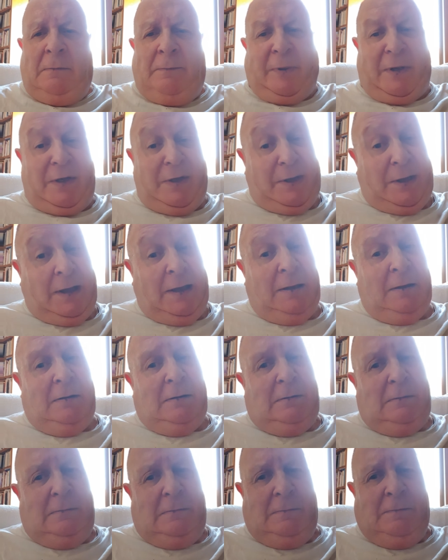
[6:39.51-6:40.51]

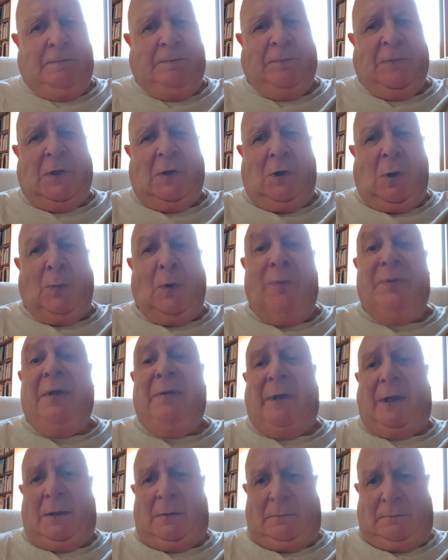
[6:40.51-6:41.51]
pensar cómo
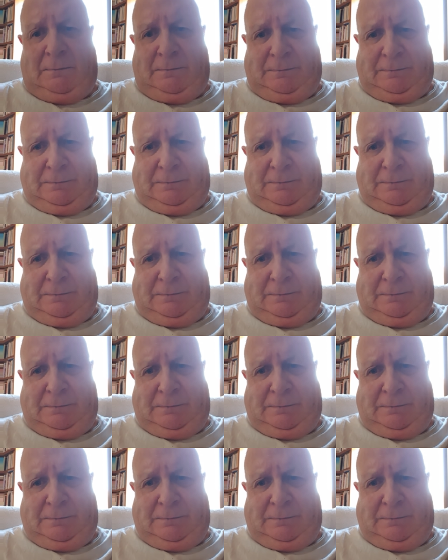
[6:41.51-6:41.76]
viven,